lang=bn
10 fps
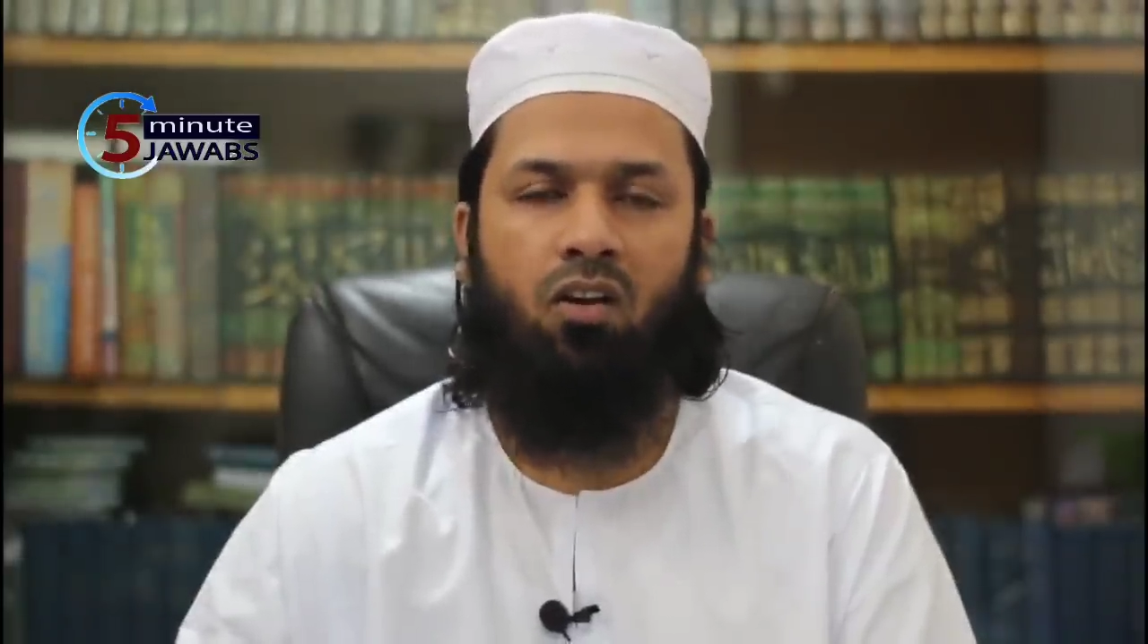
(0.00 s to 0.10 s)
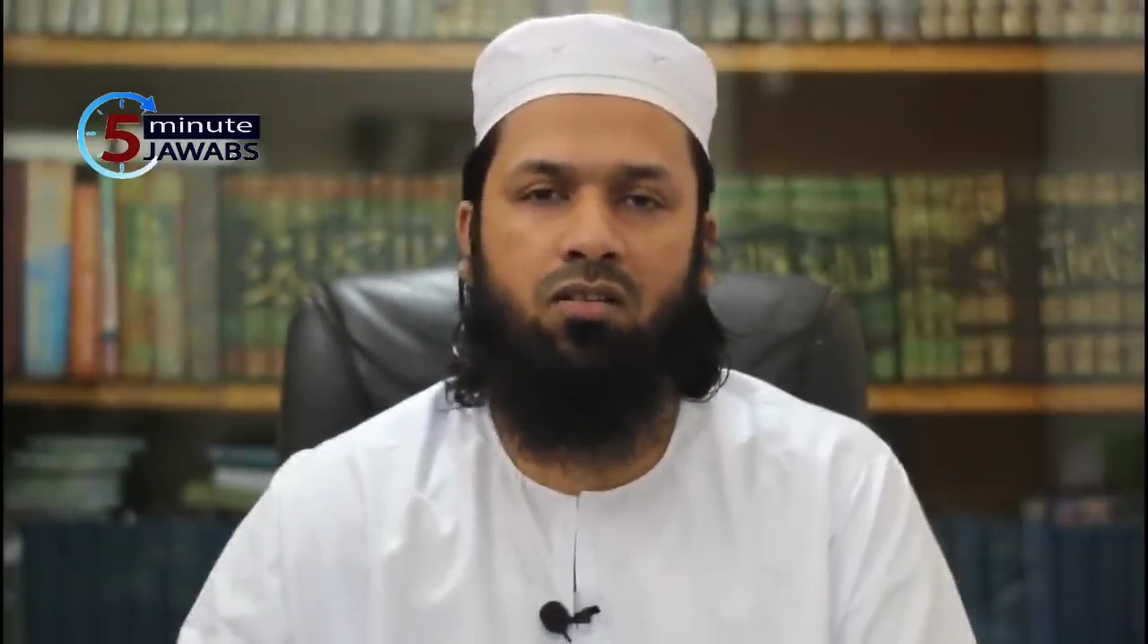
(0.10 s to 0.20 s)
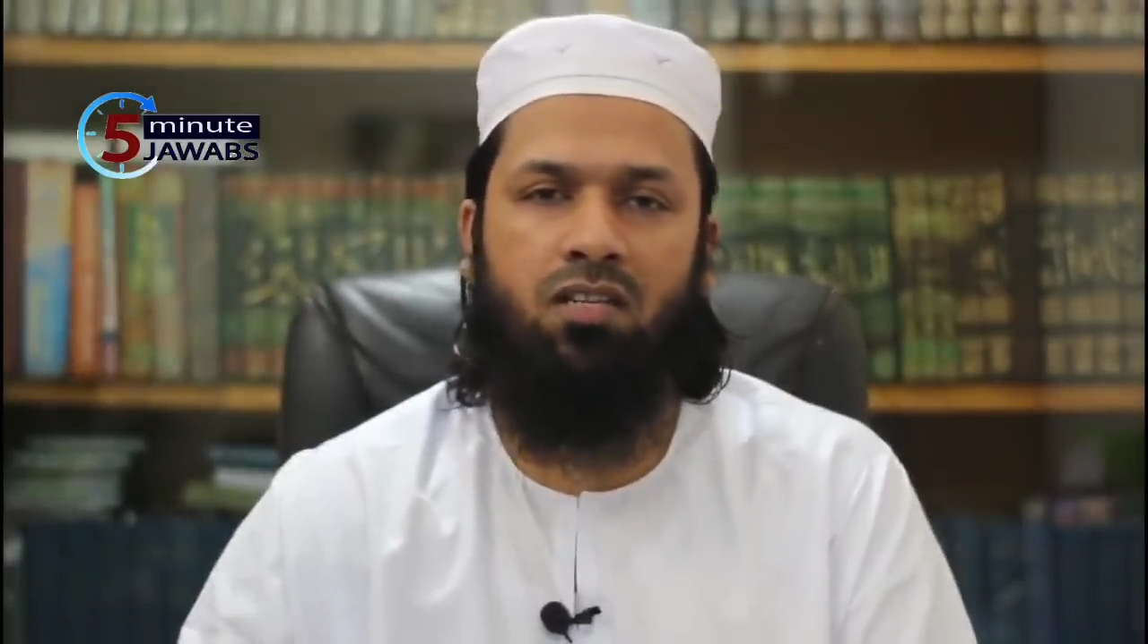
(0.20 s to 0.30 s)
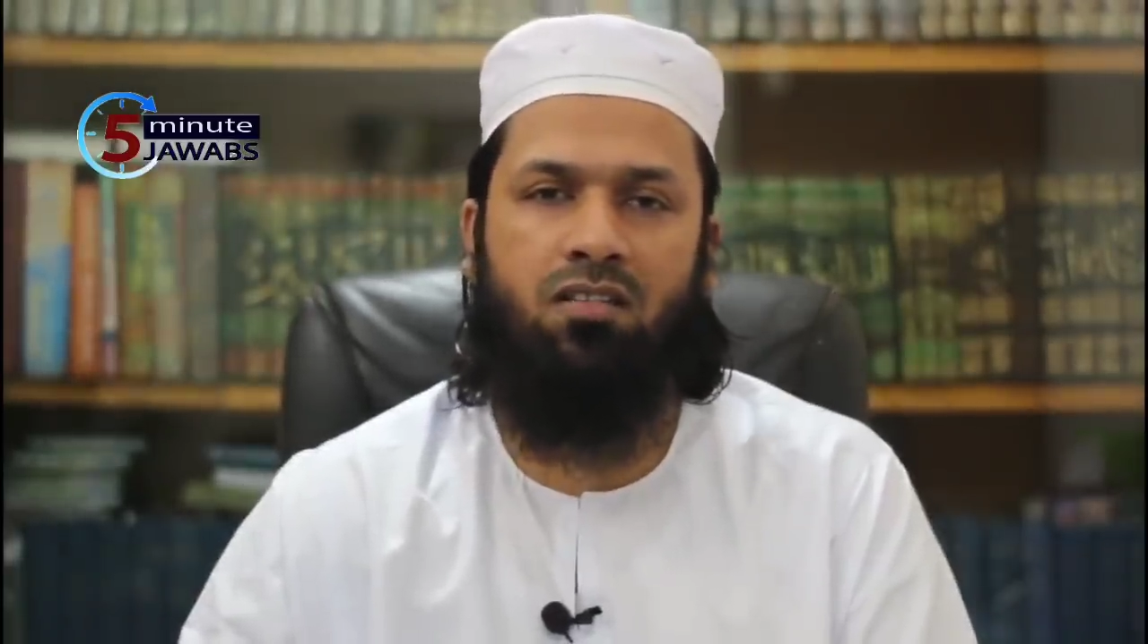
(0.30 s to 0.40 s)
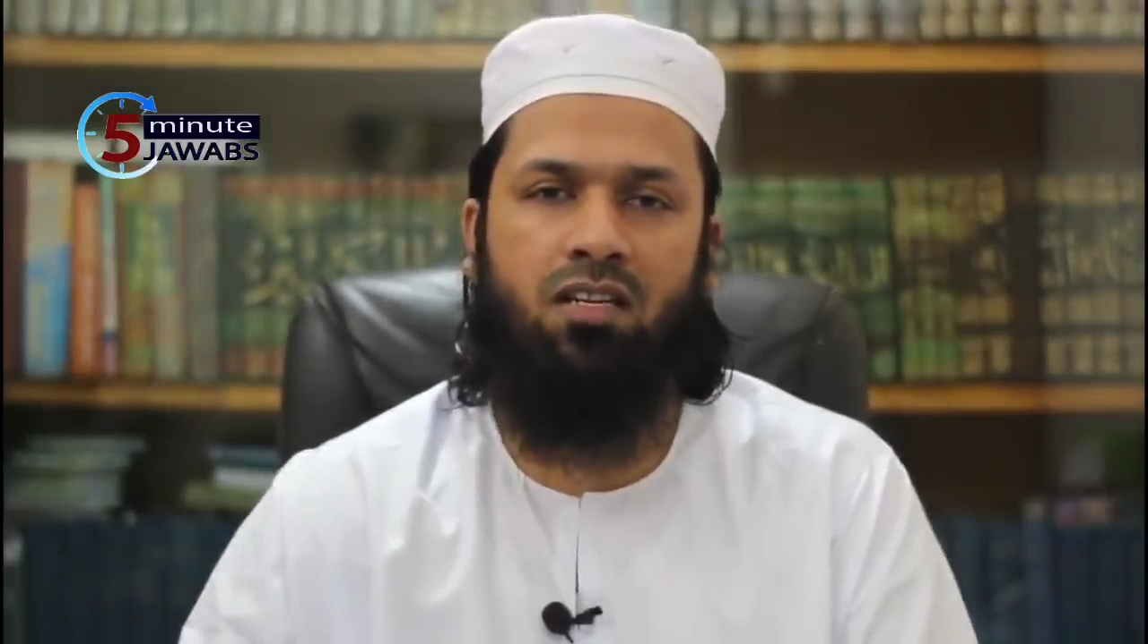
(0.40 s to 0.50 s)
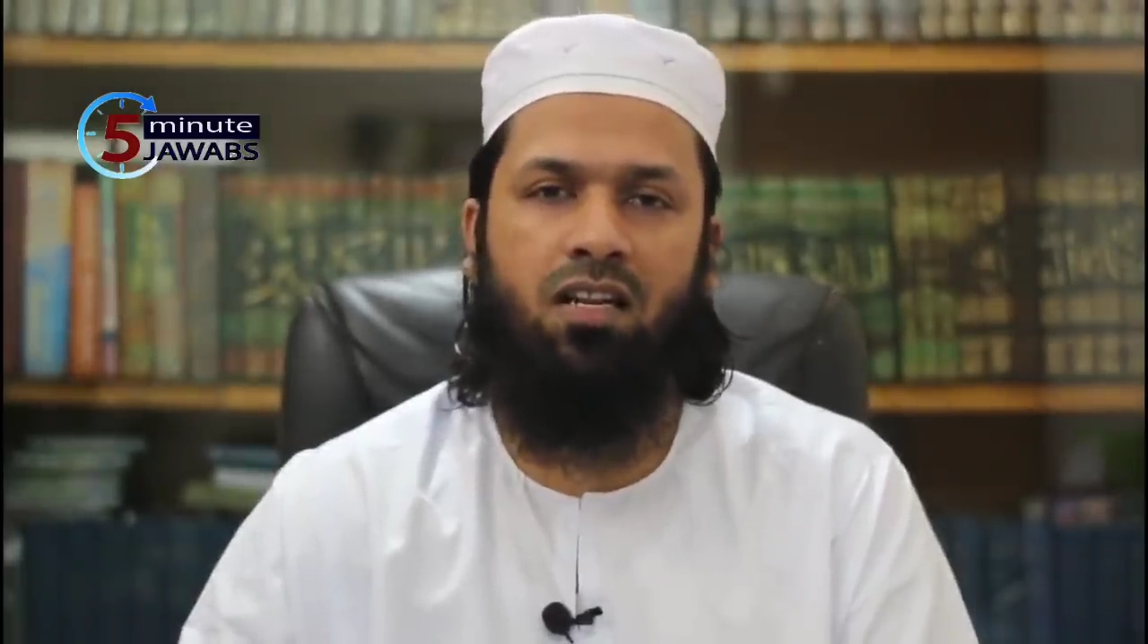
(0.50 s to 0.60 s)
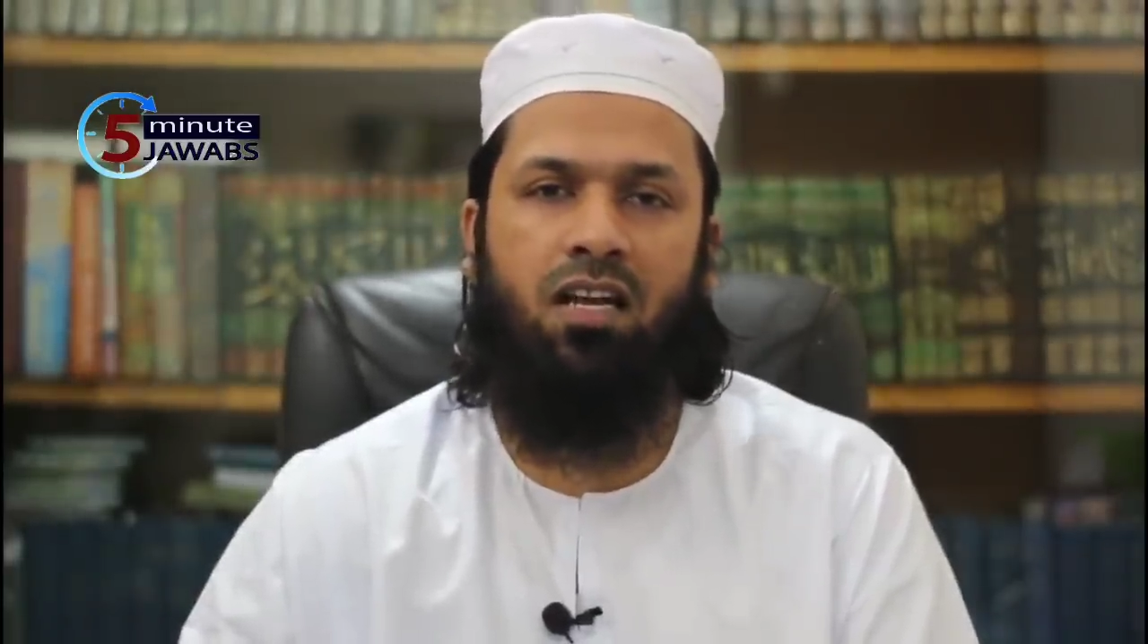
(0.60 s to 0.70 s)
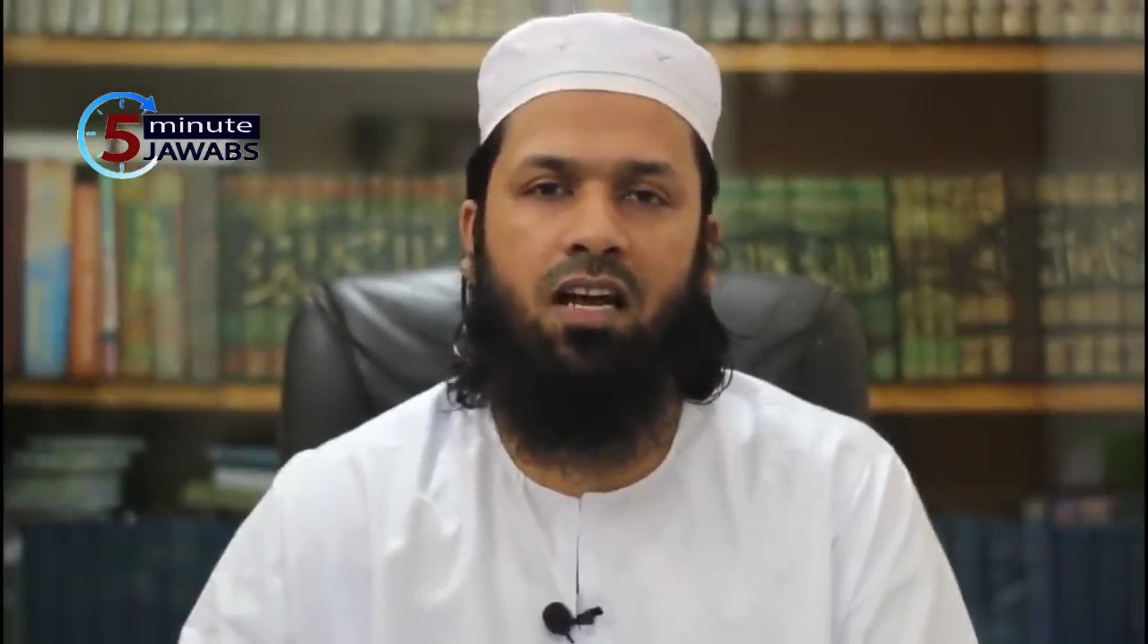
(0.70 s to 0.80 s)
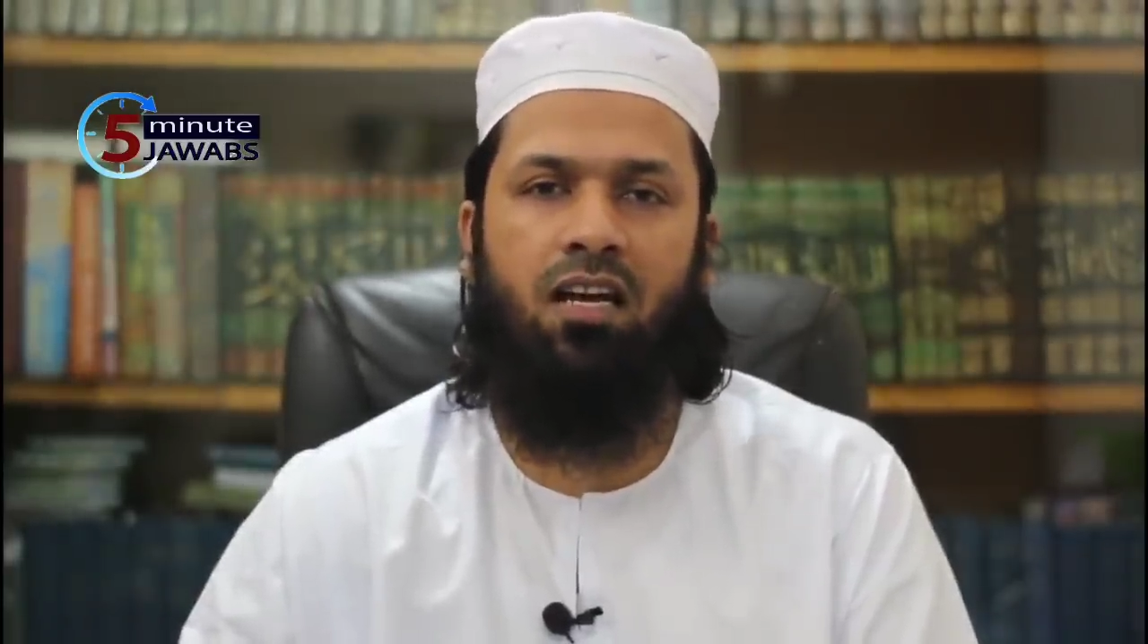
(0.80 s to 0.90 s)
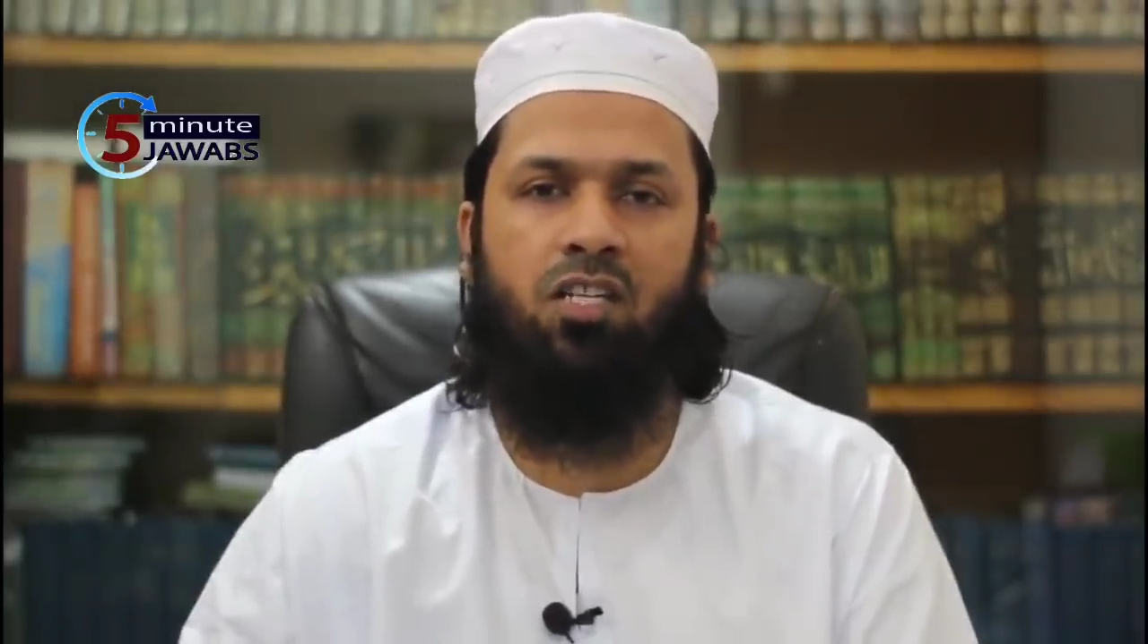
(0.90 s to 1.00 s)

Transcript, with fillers: লজ্জাস্থানে